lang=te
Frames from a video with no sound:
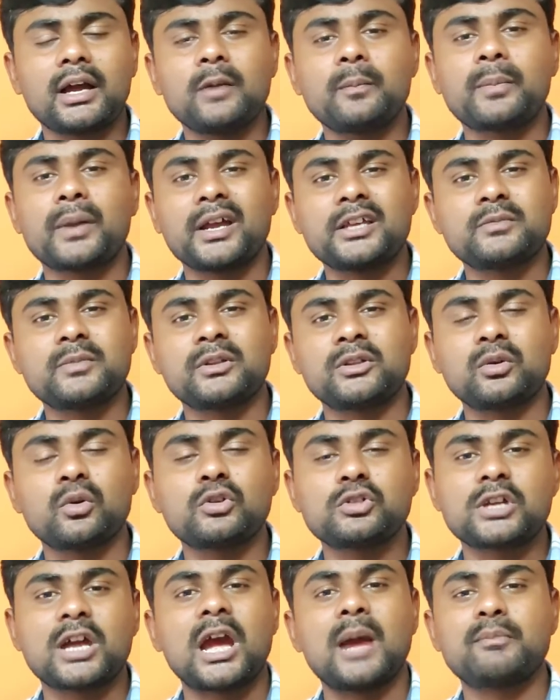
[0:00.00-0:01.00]
కానీ ప్రైస్ మాత్రం
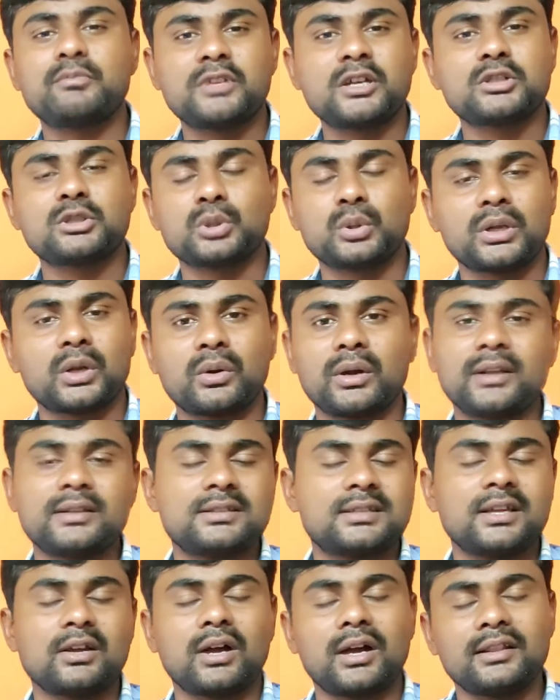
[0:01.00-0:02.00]
కొంచెం హెల్ప్ చేస్తుంటారు
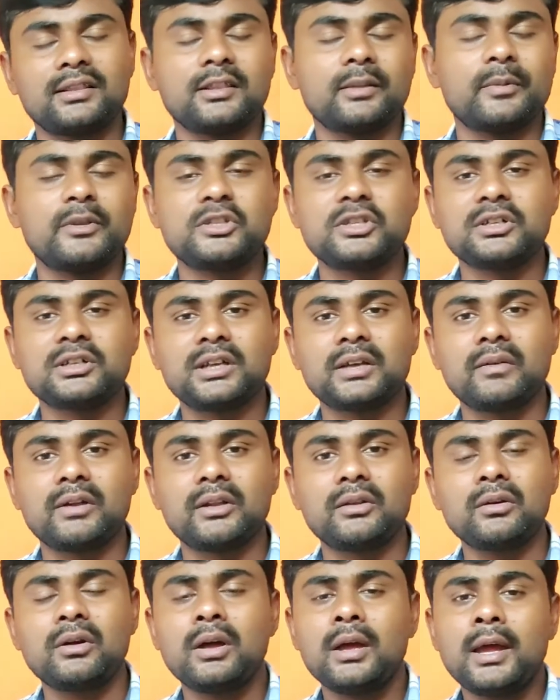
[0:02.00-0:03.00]
అంతే అంత మంచి ఇంకేం
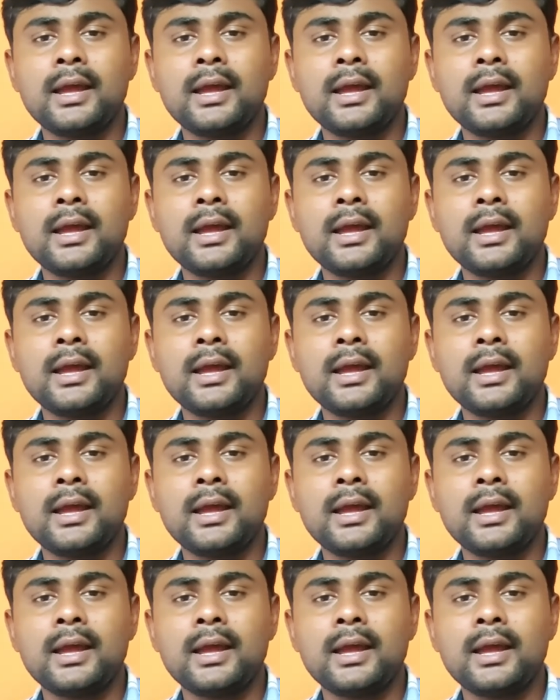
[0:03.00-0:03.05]
లేదు